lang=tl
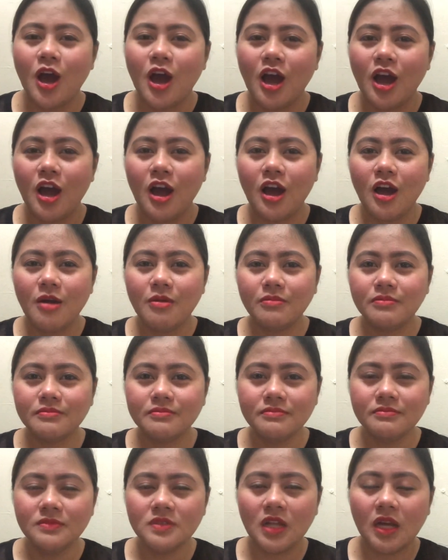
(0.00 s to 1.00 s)

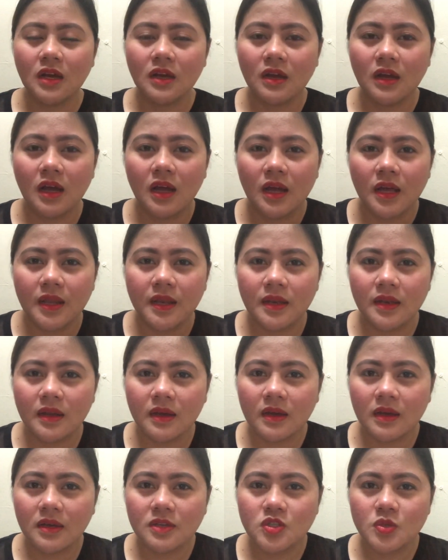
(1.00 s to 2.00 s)
Um, na,
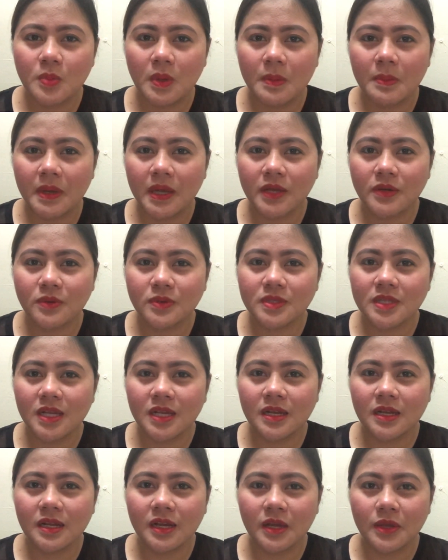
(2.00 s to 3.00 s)
na subaybayan ko
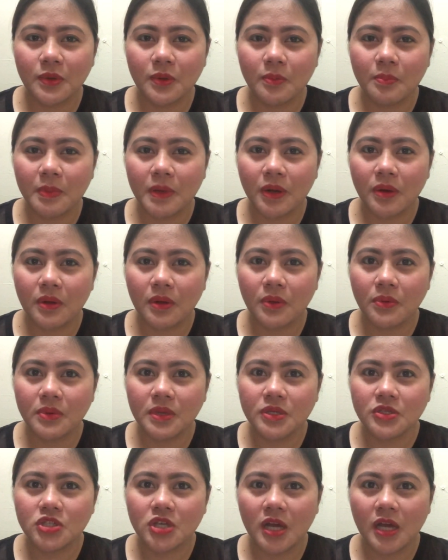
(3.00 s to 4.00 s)
talaga yung pag-grow
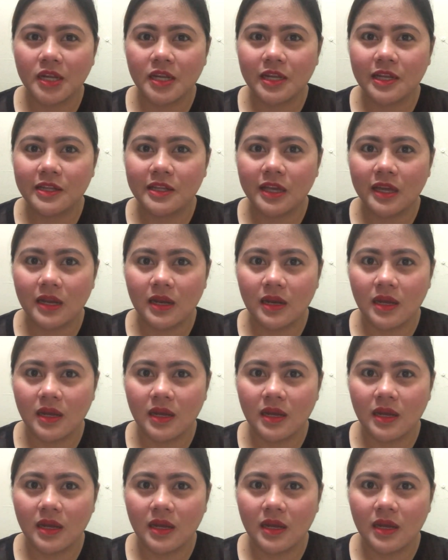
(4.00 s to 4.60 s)
ng channel niya.